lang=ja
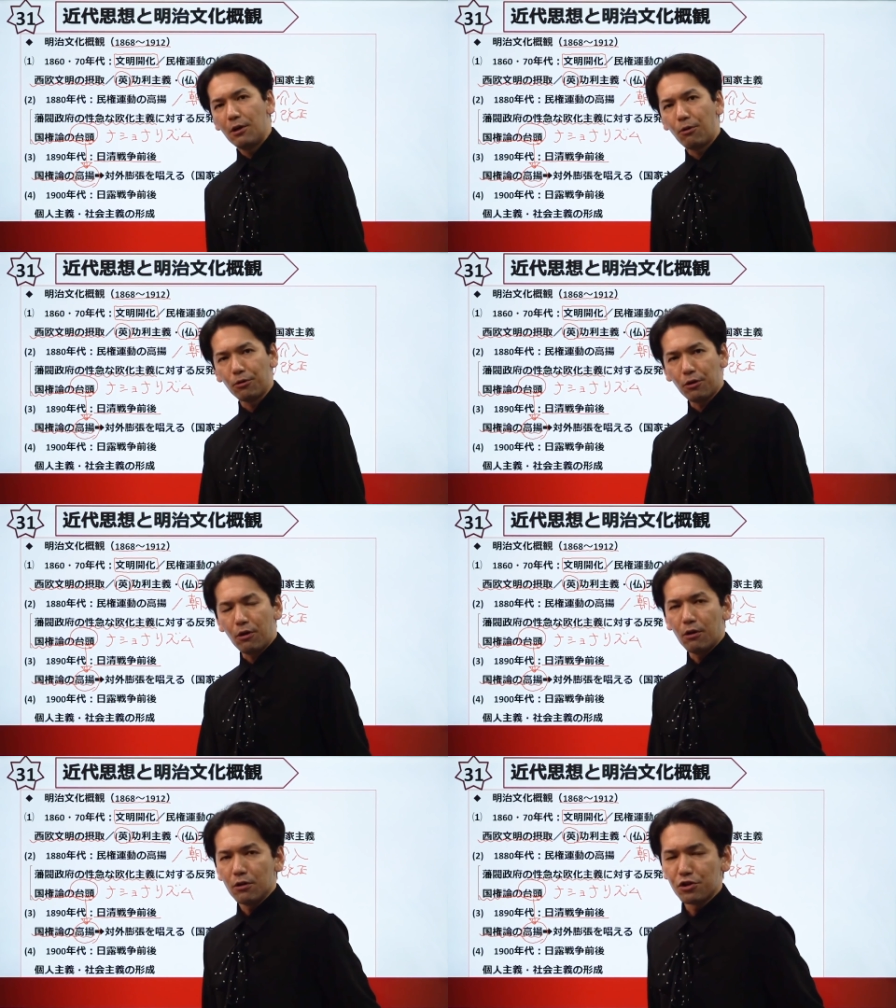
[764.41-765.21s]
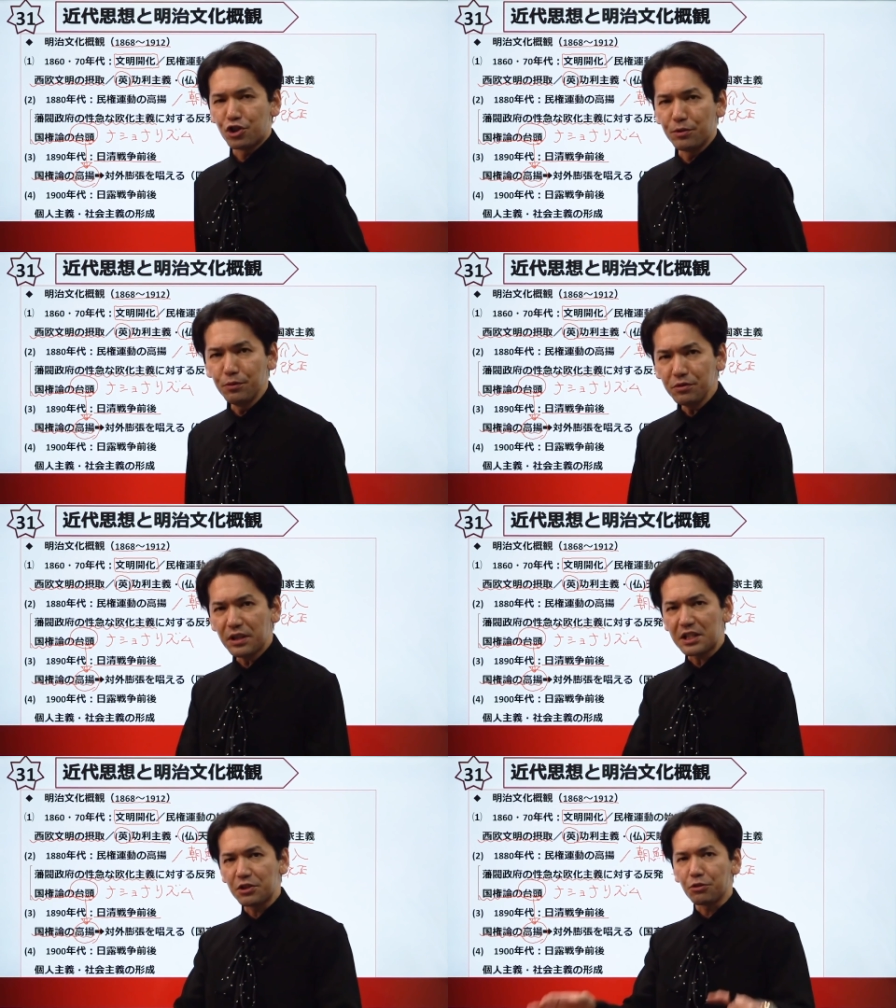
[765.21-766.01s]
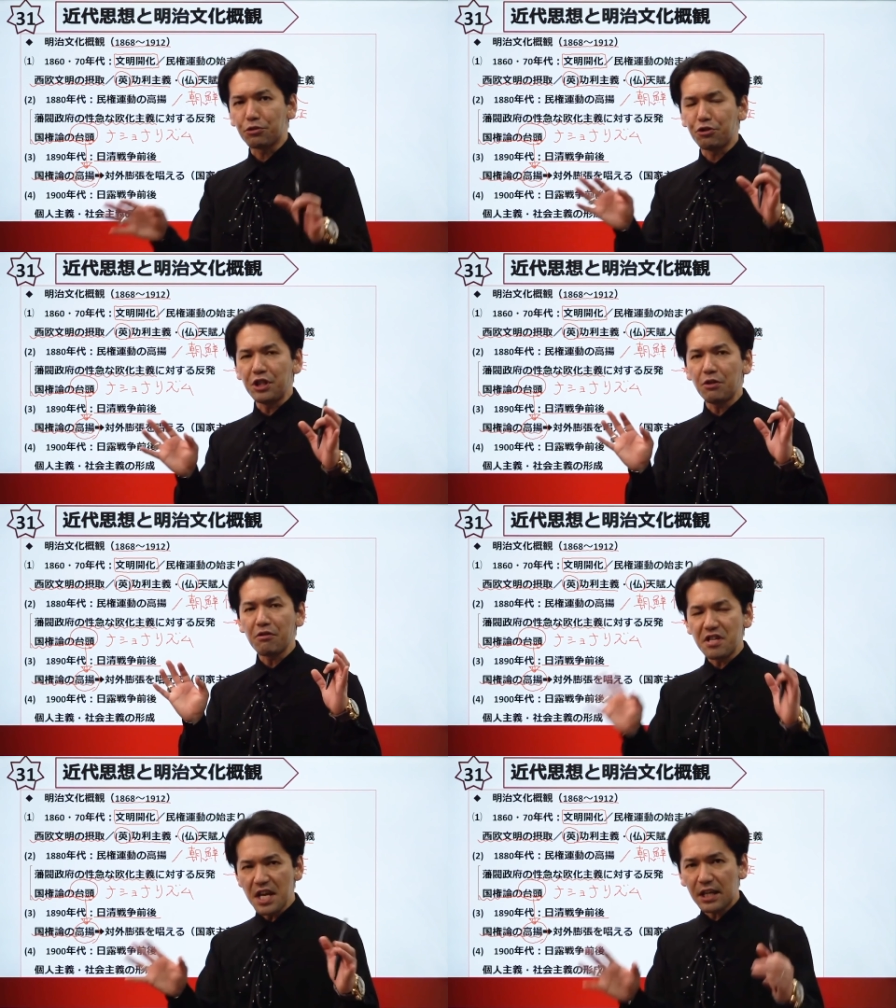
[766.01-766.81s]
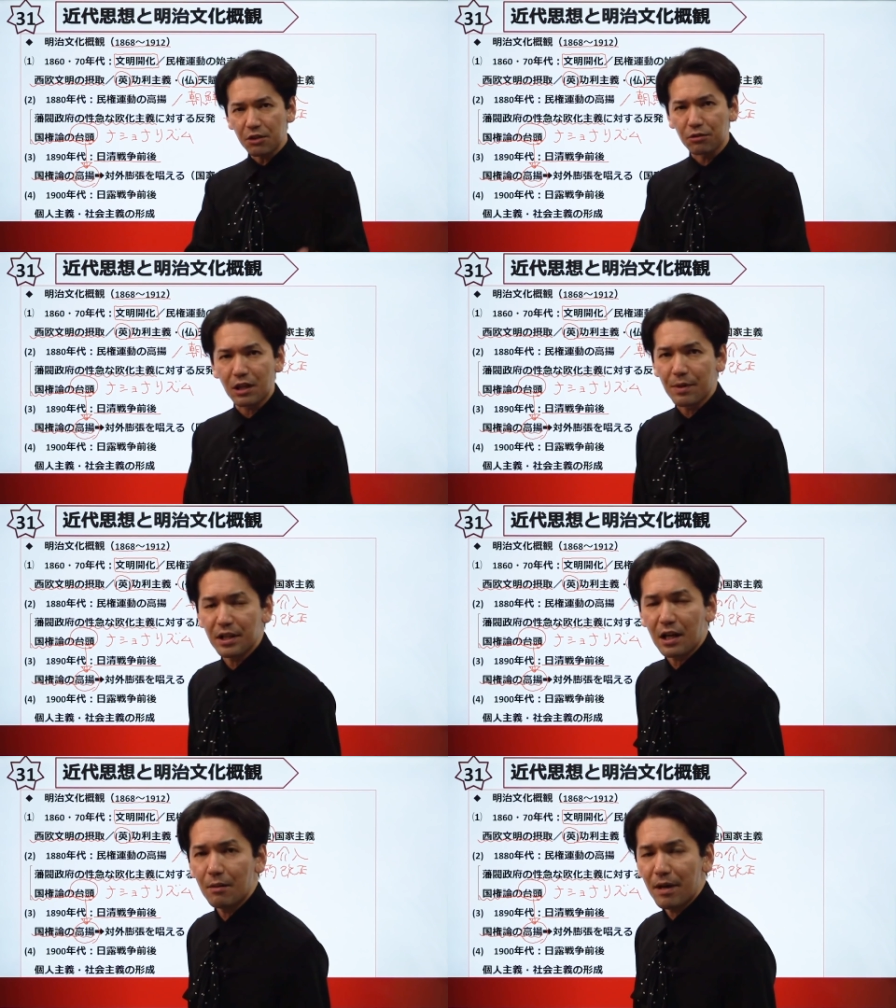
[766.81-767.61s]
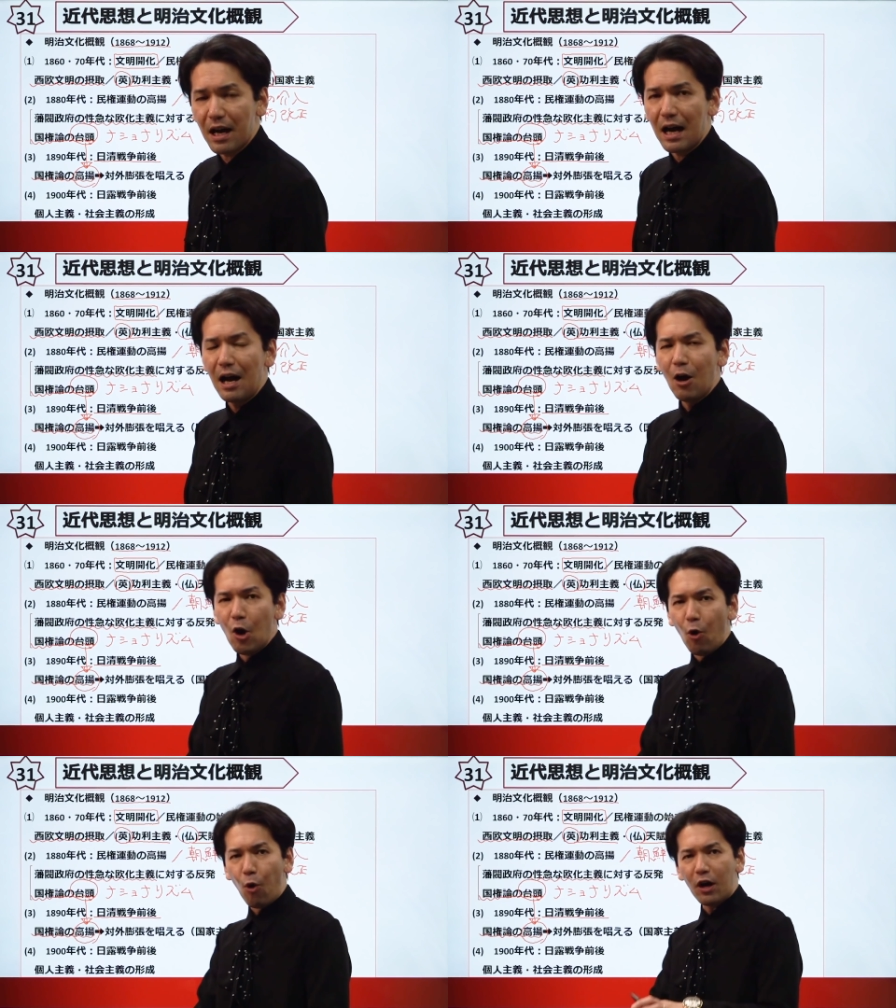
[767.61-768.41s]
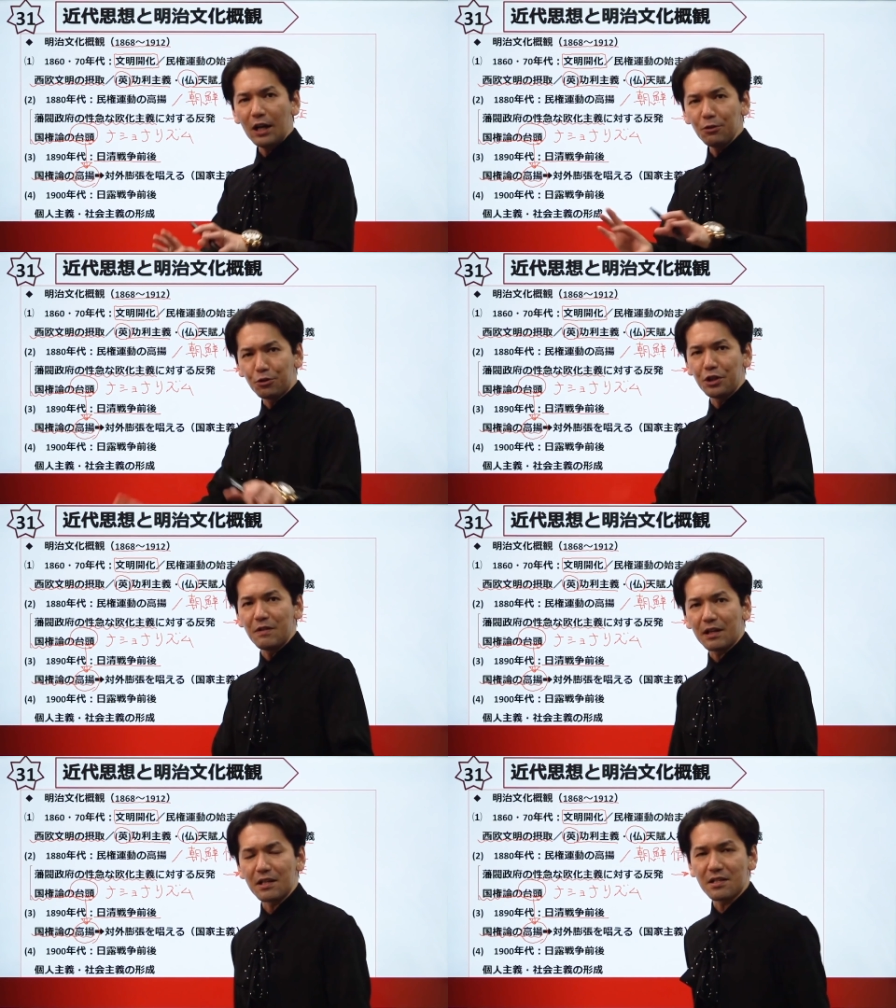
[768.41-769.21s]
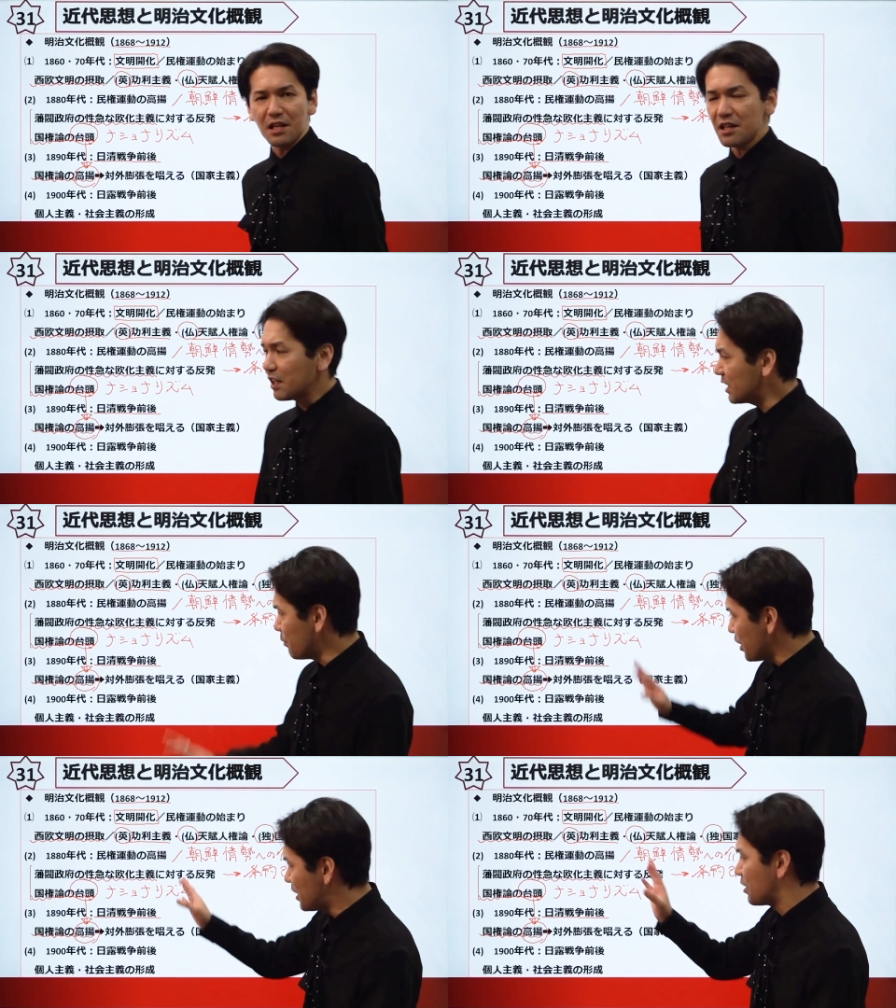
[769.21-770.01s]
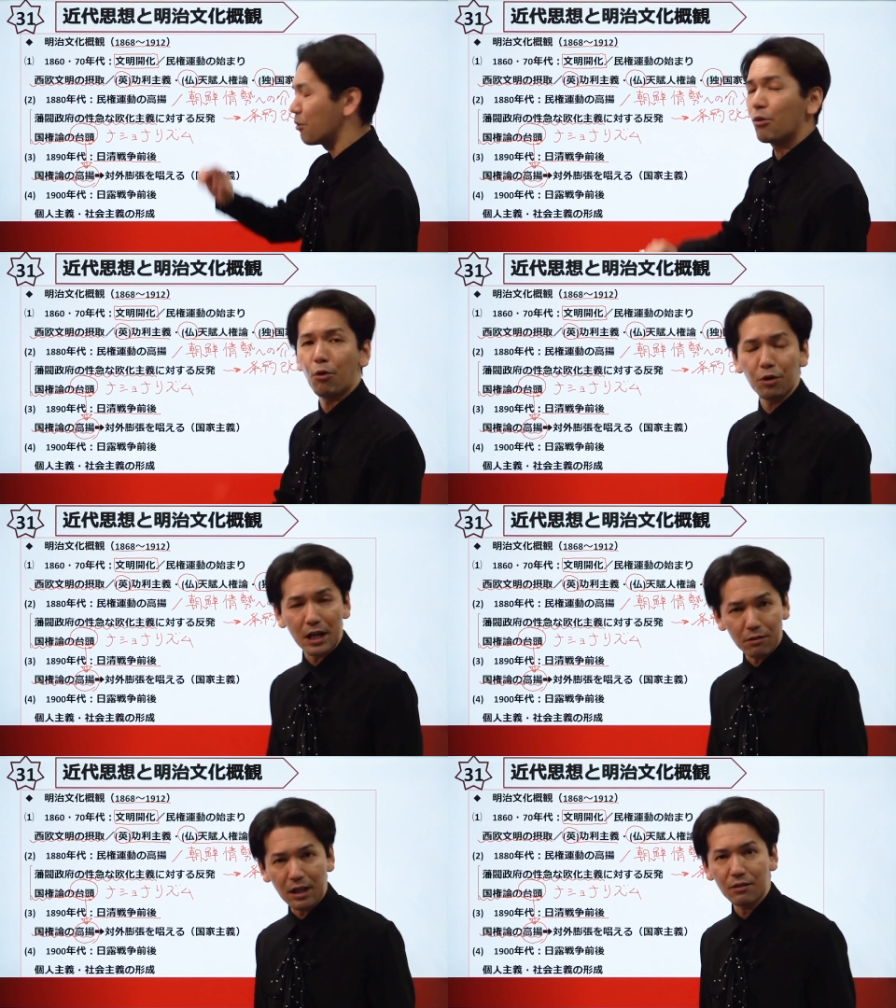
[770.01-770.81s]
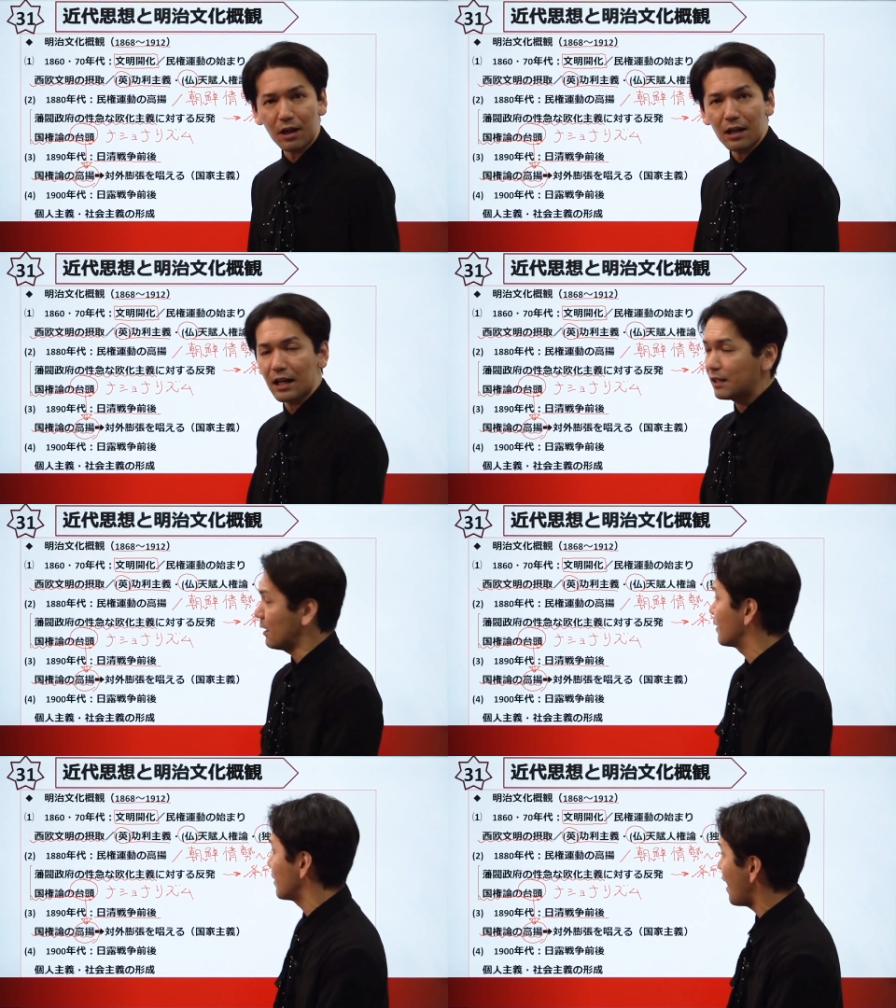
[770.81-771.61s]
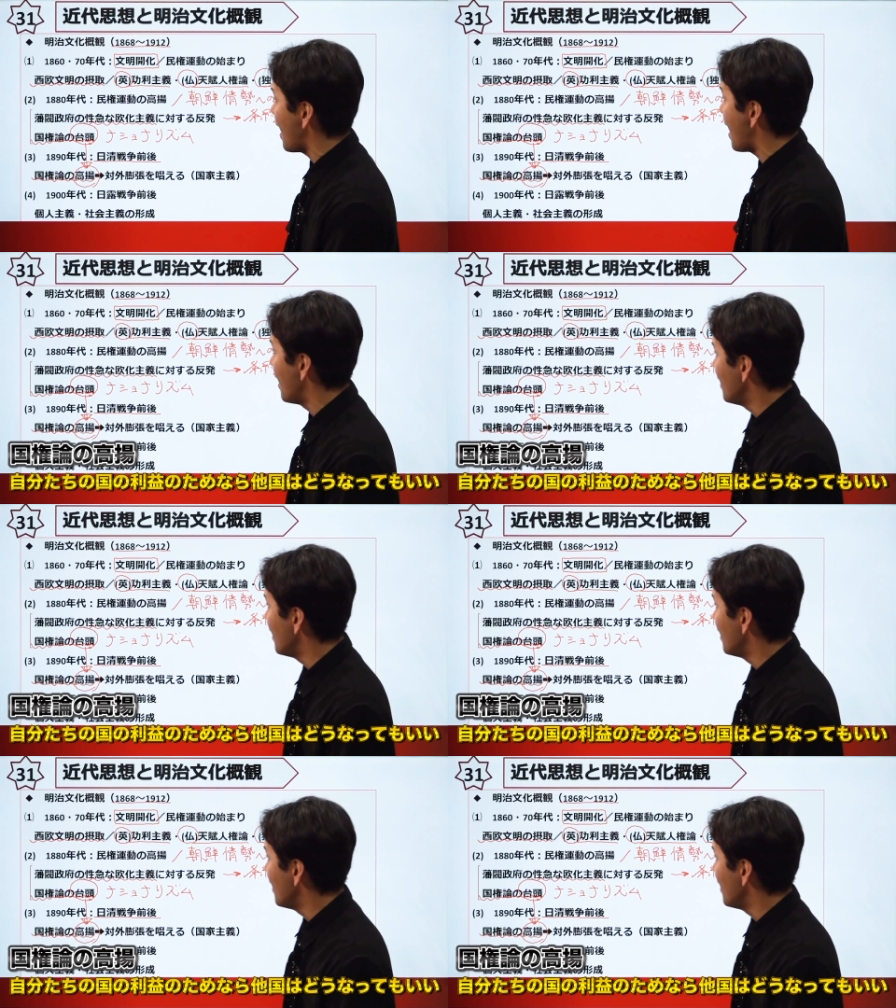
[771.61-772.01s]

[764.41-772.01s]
この自分たちの国の利益のためならば、他の国は犠牲になってもいいっていう、これぐらいの考え方なんで、